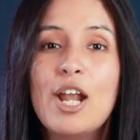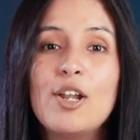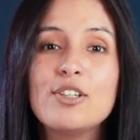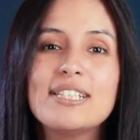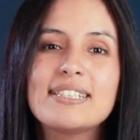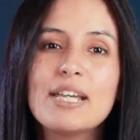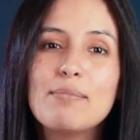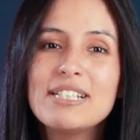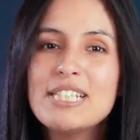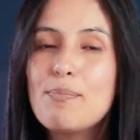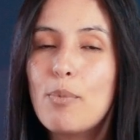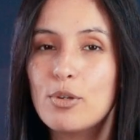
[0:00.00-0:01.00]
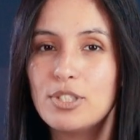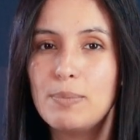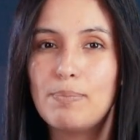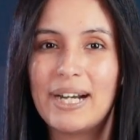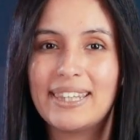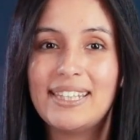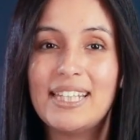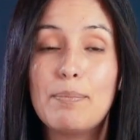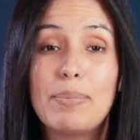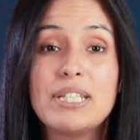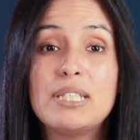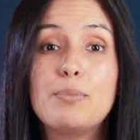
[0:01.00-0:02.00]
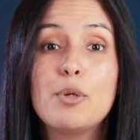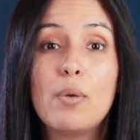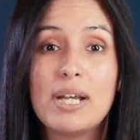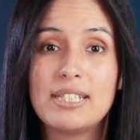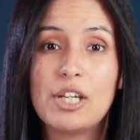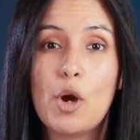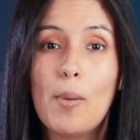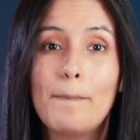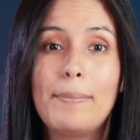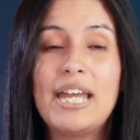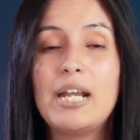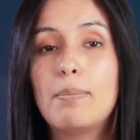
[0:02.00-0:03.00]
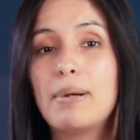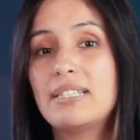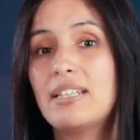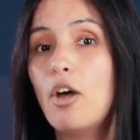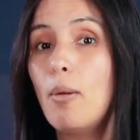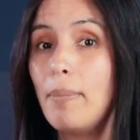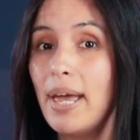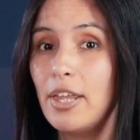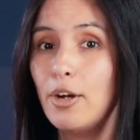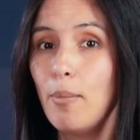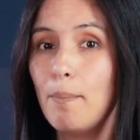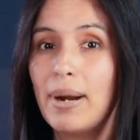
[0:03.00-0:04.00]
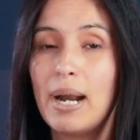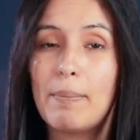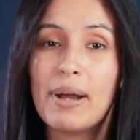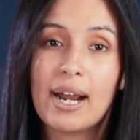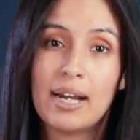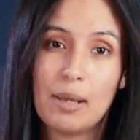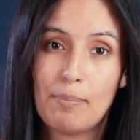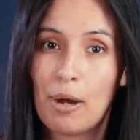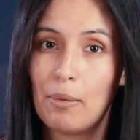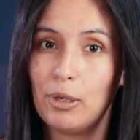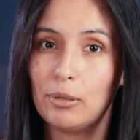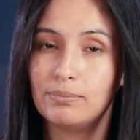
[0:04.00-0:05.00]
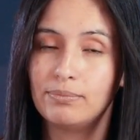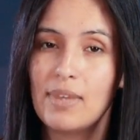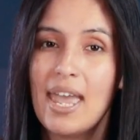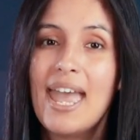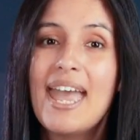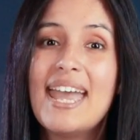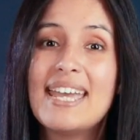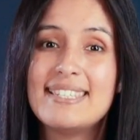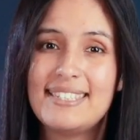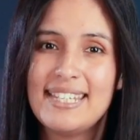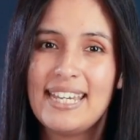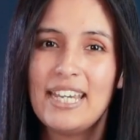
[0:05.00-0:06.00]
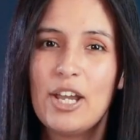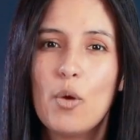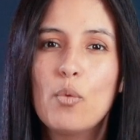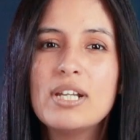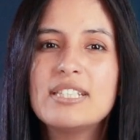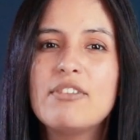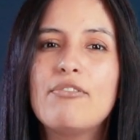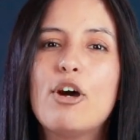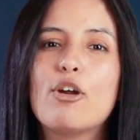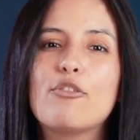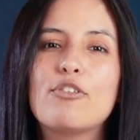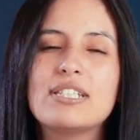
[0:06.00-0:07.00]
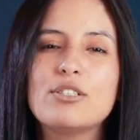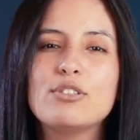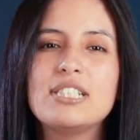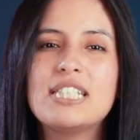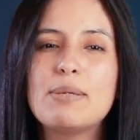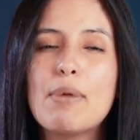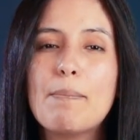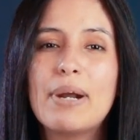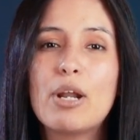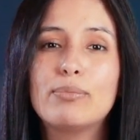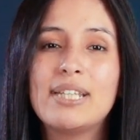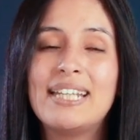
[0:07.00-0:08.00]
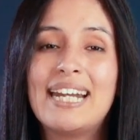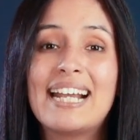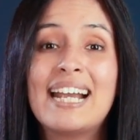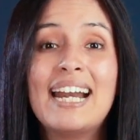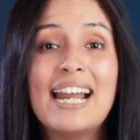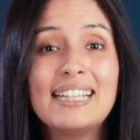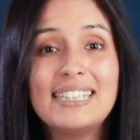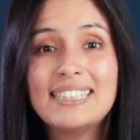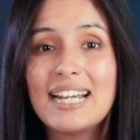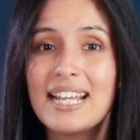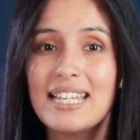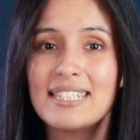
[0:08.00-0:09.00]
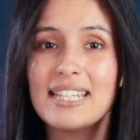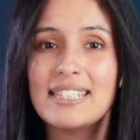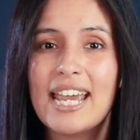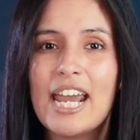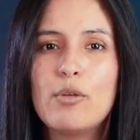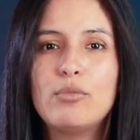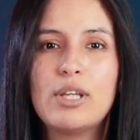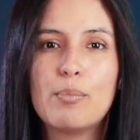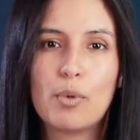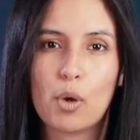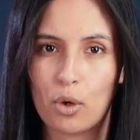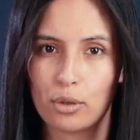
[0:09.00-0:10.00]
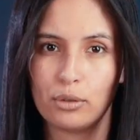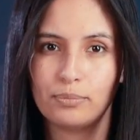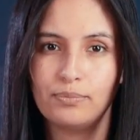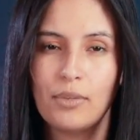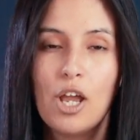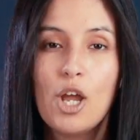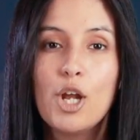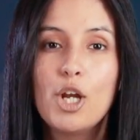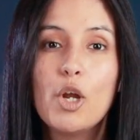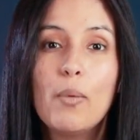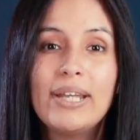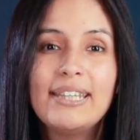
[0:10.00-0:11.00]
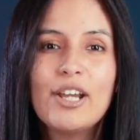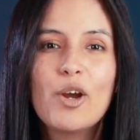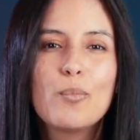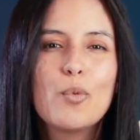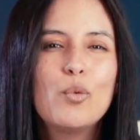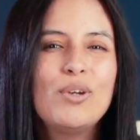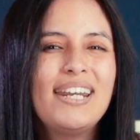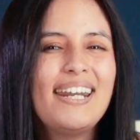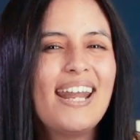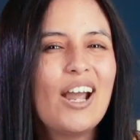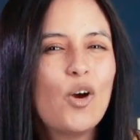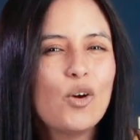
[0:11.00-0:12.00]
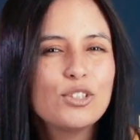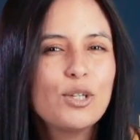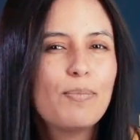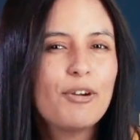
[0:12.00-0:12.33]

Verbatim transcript: Los esquemas de Ponzi parten del principio básico pedir prestado a Pedro para pagarle a Pablo. En sí, un estafador ofrece un sistema para obtener grandes ganancias en un tiempo corto. Lo venden como un negocio